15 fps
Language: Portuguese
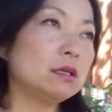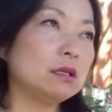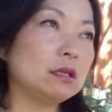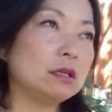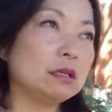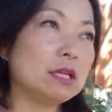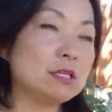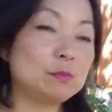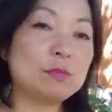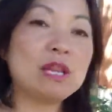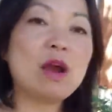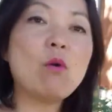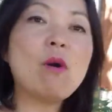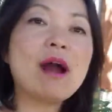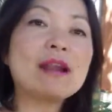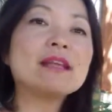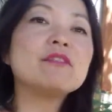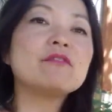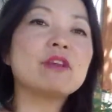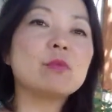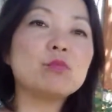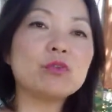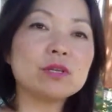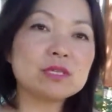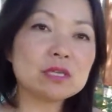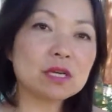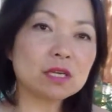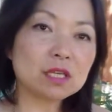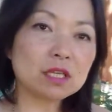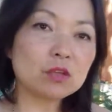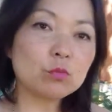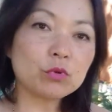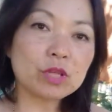é, respirar o ar que vem por esse caninho,